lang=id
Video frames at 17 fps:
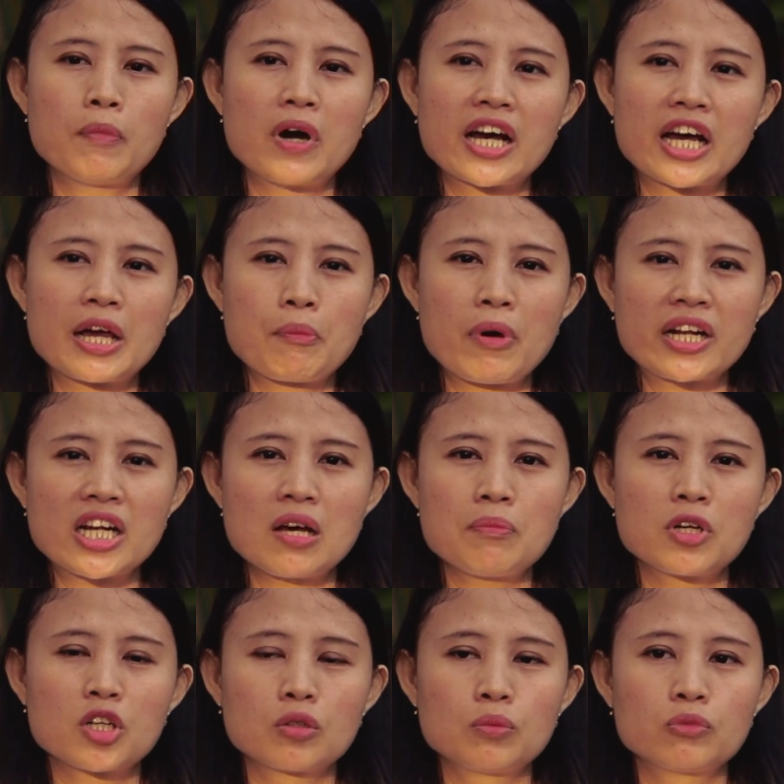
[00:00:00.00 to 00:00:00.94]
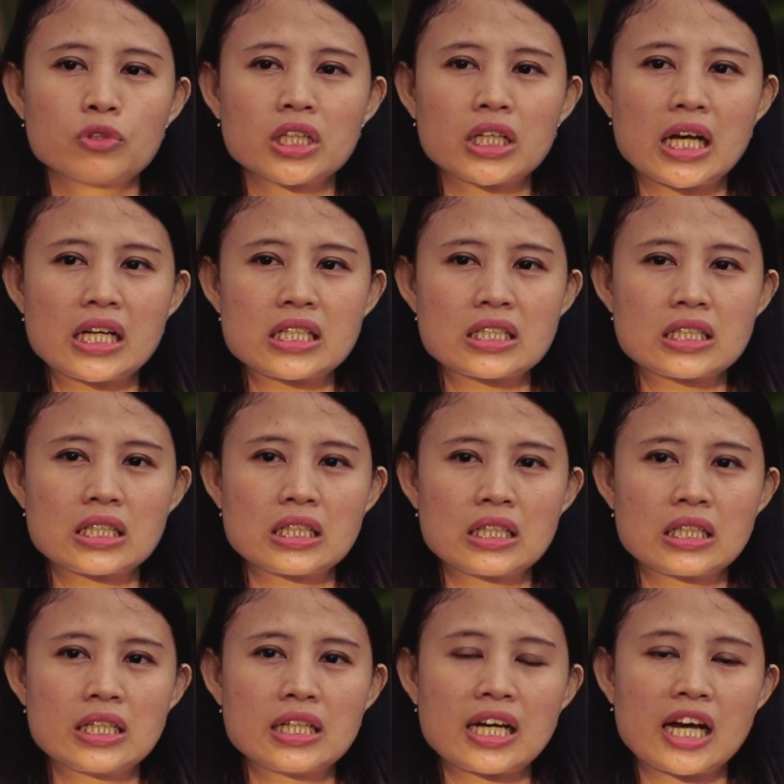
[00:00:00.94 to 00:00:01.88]
bagaimana
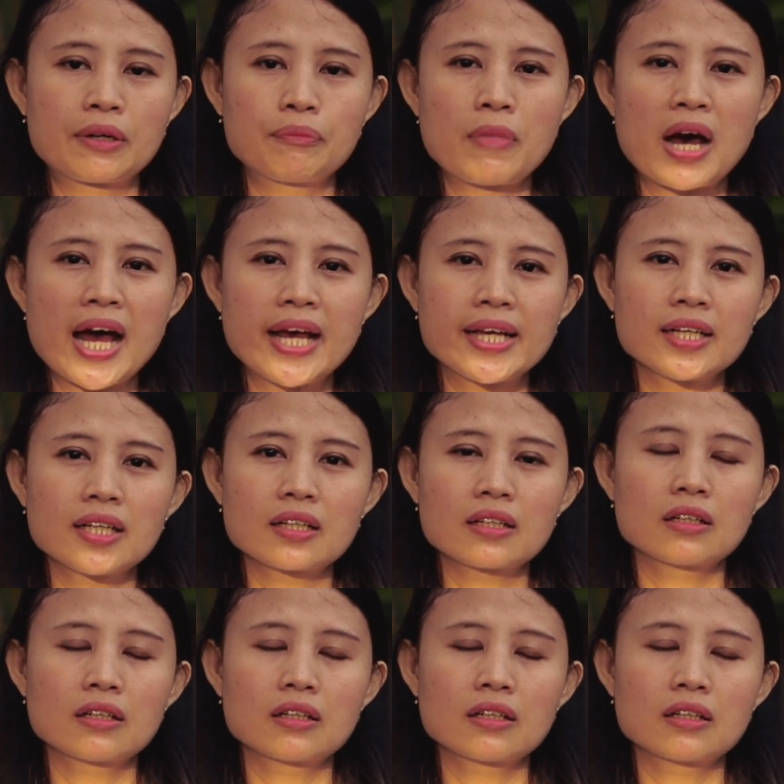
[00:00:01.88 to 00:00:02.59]
berkomunikasi dengan baik,